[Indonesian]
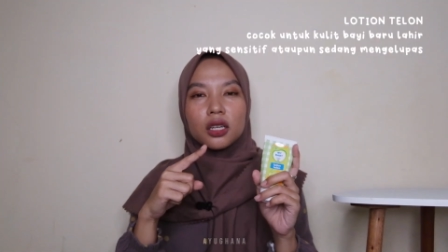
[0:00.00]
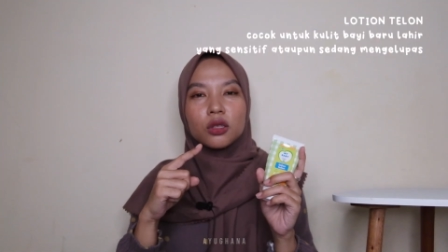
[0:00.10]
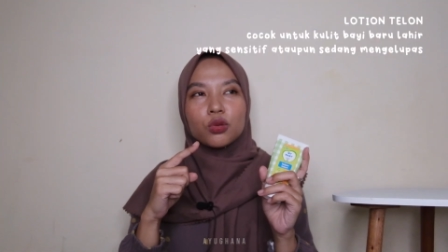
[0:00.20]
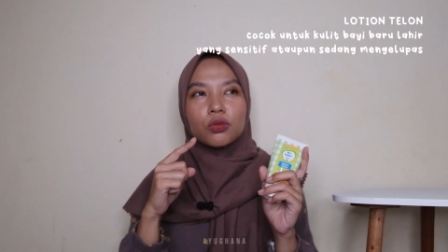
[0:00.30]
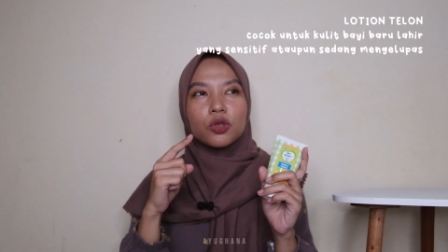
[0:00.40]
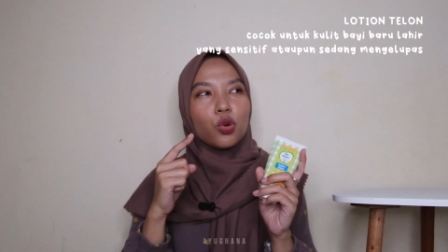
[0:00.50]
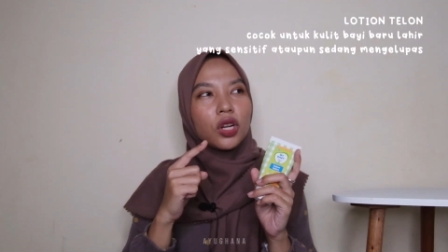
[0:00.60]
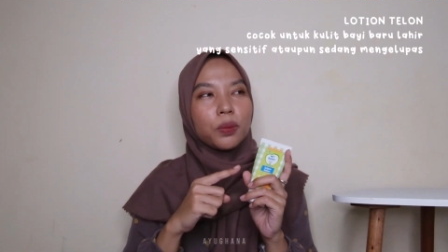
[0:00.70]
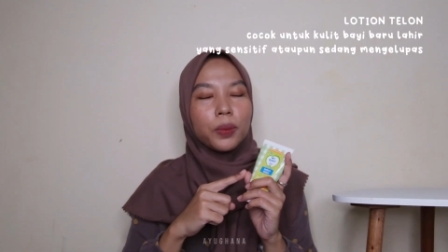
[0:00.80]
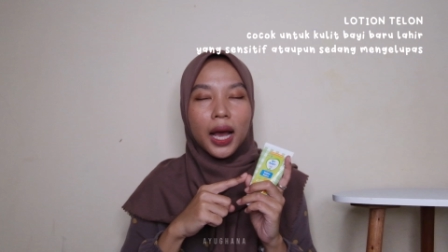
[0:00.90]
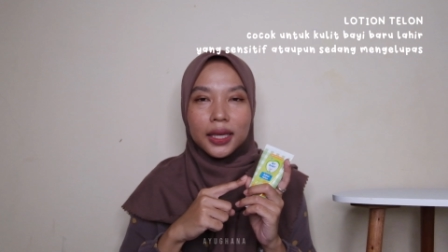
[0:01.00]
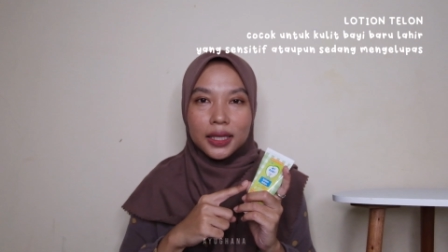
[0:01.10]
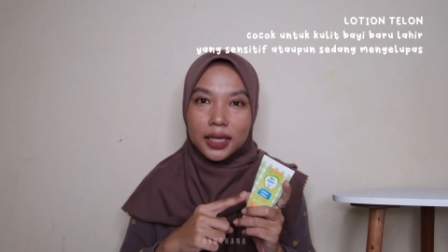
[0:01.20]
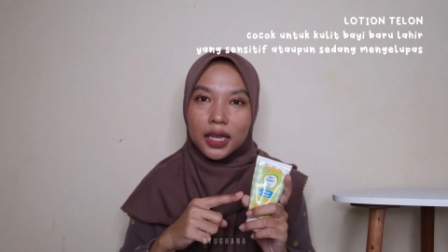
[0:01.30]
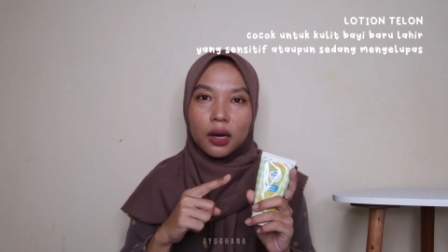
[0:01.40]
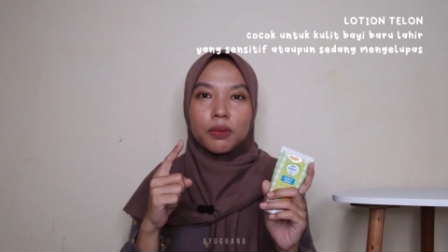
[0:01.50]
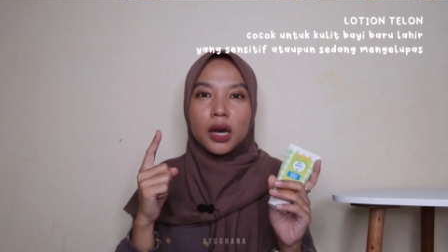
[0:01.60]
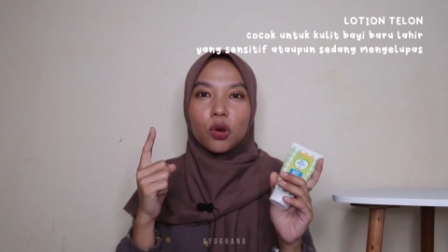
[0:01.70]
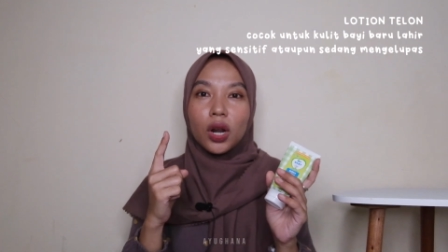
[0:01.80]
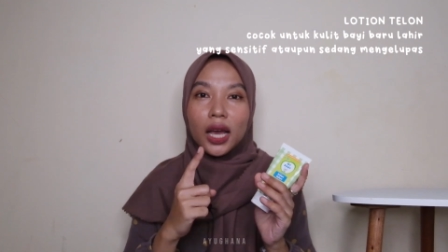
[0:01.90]
um, kulit bayi yang
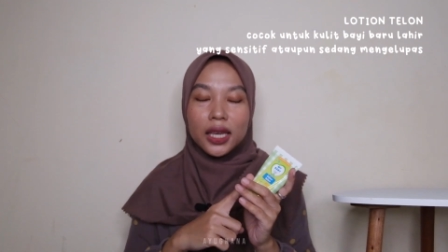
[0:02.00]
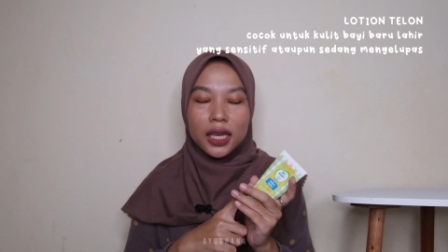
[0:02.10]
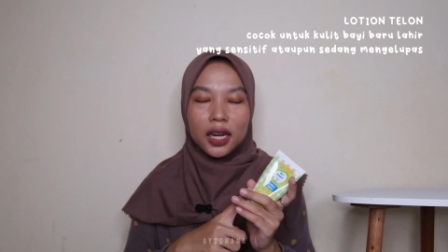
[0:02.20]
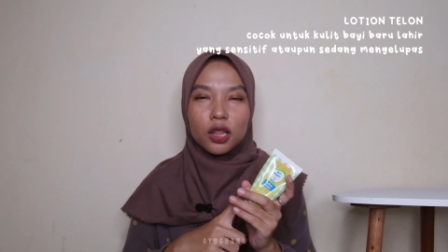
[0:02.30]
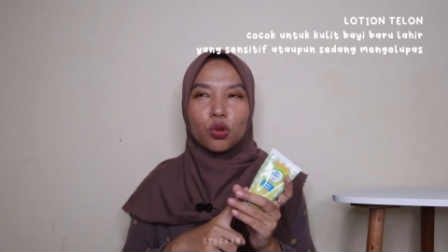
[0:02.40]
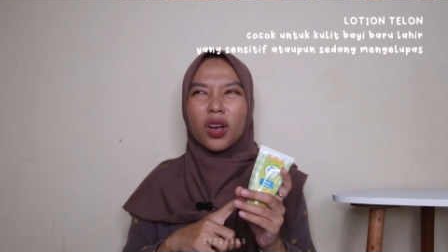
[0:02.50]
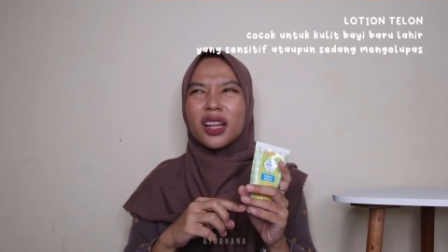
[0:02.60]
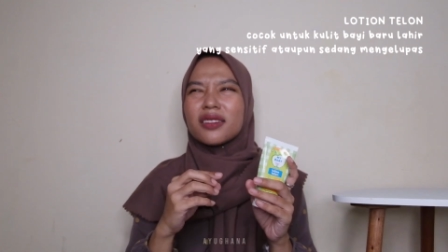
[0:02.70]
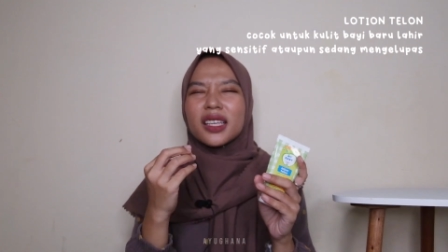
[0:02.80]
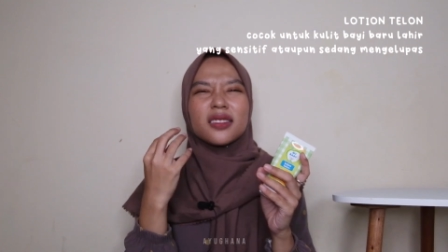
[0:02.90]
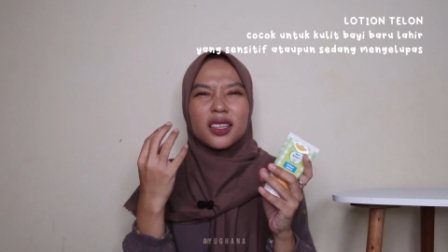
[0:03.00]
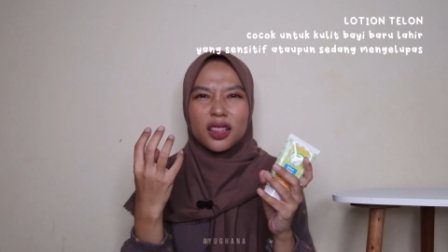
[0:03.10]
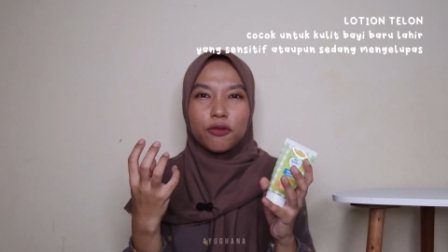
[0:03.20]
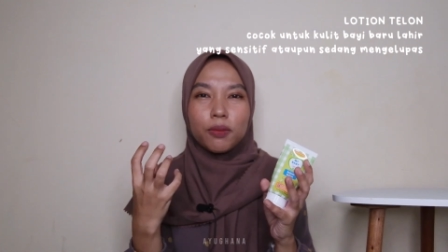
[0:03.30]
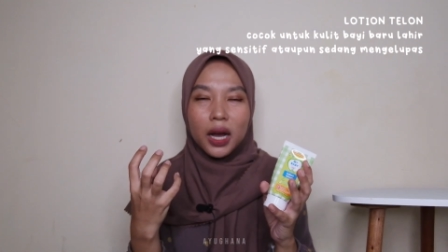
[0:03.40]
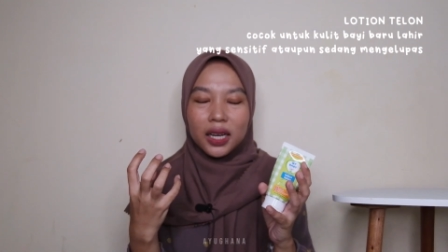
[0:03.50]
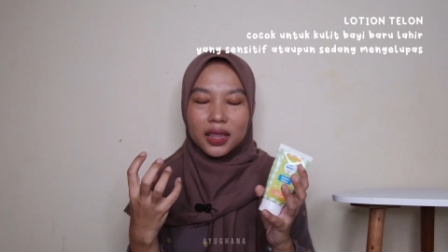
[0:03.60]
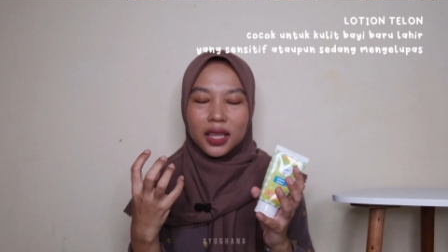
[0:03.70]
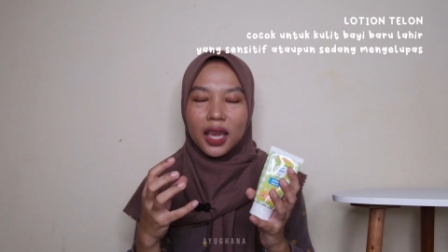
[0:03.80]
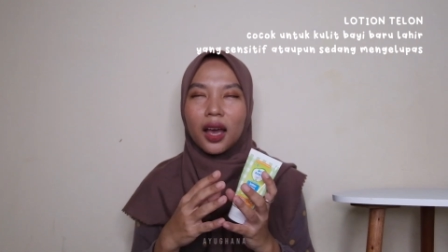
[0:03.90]
baru lahir itu kan sensitif banget
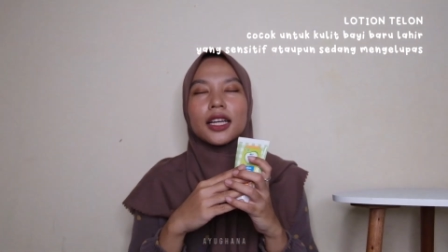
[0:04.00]
ya.